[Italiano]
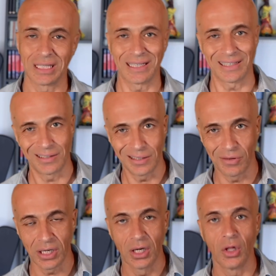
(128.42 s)

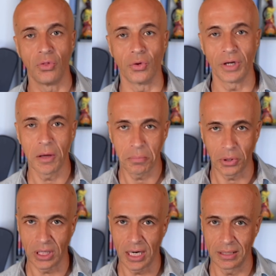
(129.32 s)
Cattive? Non è
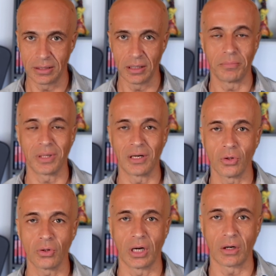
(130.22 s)
importante. Per
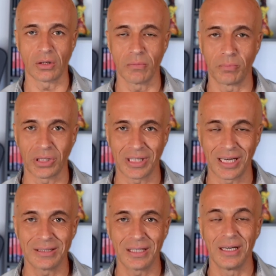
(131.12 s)
loro la cosa
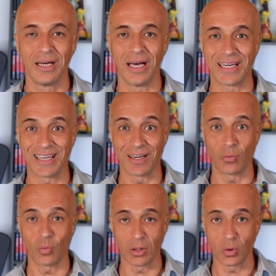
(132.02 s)
importante è che
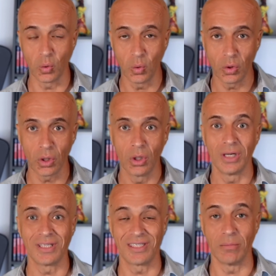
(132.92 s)
qualcuno
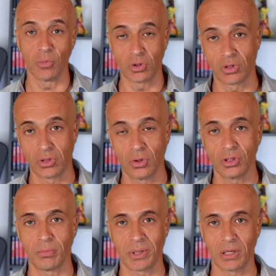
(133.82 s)
si
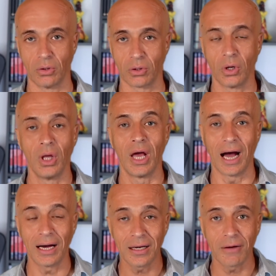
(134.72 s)
emozioni per loro,
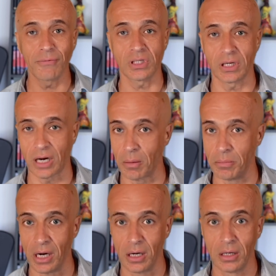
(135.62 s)
anche fosse
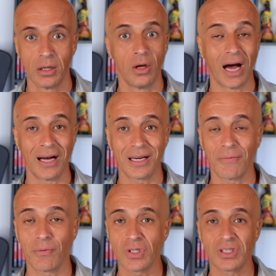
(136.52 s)
rabbia, anche
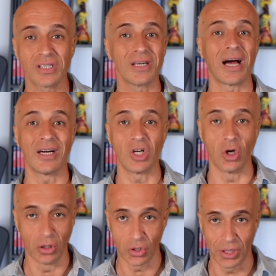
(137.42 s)
fosse
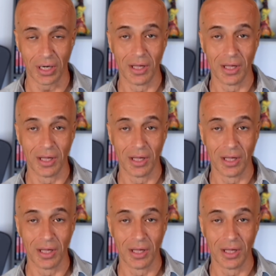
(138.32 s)
angoscia.